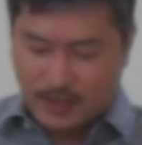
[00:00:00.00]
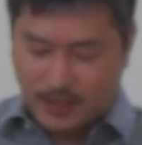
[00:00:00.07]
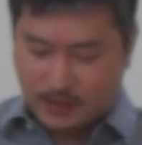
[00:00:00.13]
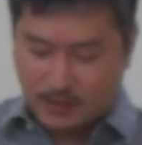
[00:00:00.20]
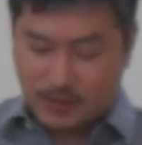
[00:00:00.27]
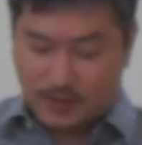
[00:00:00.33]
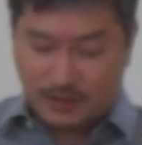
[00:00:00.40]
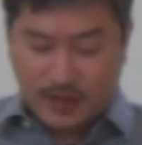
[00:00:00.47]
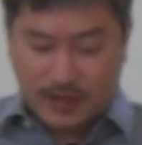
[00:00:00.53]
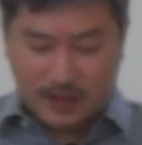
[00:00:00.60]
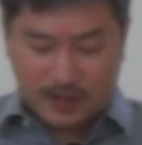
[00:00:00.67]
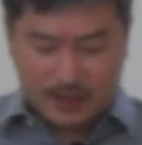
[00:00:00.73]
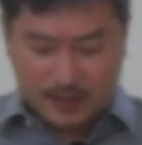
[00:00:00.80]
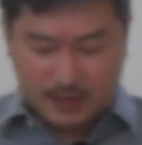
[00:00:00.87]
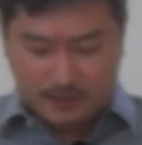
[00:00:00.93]
そしてさ
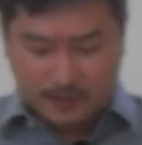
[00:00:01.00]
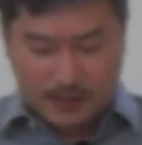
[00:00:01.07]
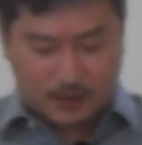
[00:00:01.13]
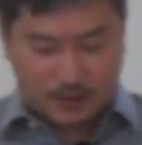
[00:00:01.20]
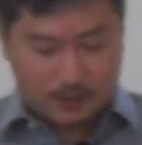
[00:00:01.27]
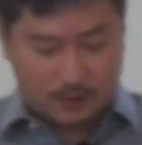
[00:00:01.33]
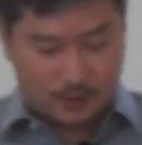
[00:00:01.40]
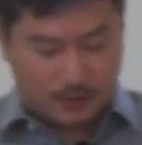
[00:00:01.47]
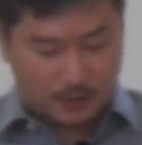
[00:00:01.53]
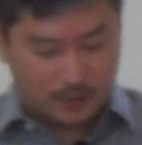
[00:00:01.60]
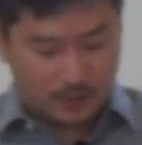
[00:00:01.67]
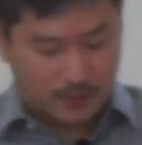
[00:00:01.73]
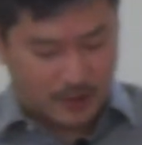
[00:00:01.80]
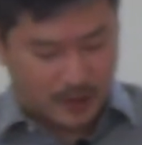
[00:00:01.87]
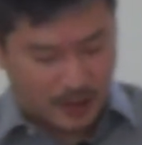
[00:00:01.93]
らに、まあ、今日の御
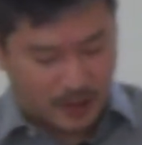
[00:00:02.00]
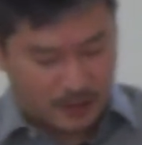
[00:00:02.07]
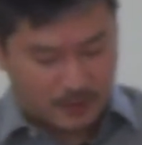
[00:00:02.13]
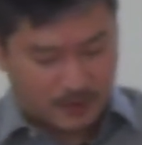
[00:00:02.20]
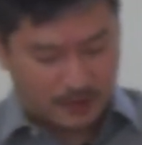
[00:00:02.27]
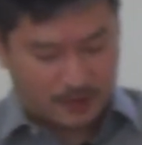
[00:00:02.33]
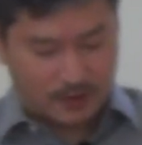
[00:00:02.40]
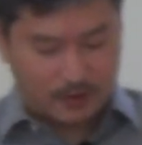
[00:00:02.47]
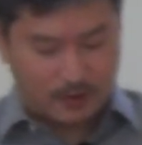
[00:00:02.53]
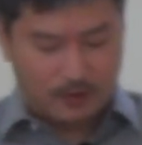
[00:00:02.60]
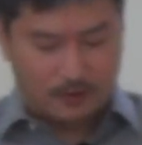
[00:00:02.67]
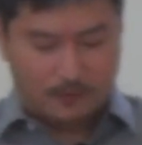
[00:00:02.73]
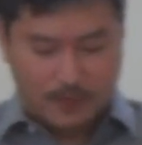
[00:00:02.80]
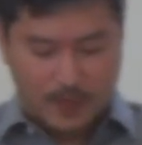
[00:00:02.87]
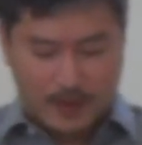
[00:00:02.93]
言葉に入りますけ
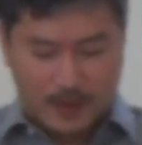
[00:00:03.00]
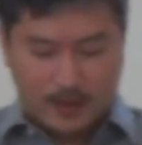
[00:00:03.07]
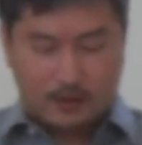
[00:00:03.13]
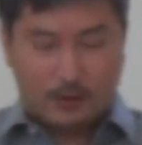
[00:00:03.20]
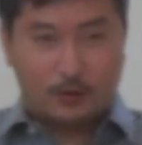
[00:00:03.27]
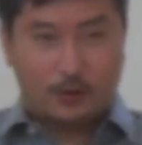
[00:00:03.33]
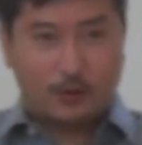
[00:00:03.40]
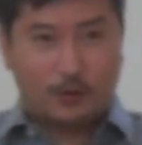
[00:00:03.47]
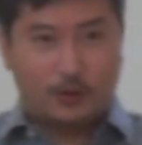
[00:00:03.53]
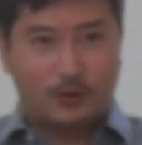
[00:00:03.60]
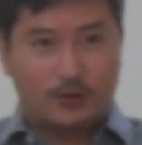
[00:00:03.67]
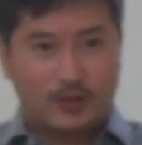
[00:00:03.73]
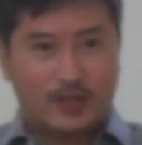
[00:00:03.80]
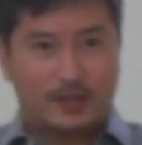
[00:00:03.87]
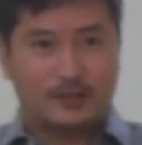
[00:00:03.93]
どこの
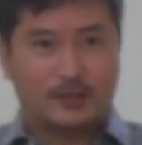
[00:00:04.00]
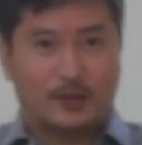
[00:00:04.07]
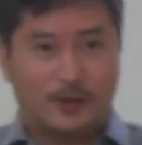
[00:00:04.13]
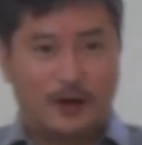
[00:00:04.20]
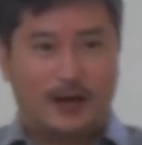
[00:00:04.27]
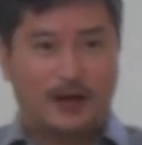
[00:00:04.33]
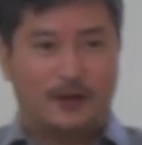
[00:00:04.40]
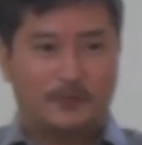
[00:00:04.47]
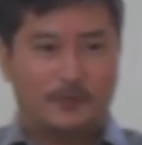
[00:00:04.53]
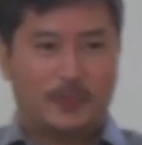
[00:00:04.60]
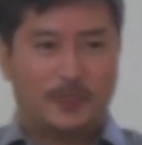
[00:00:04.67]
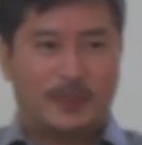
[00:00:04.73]
困難さは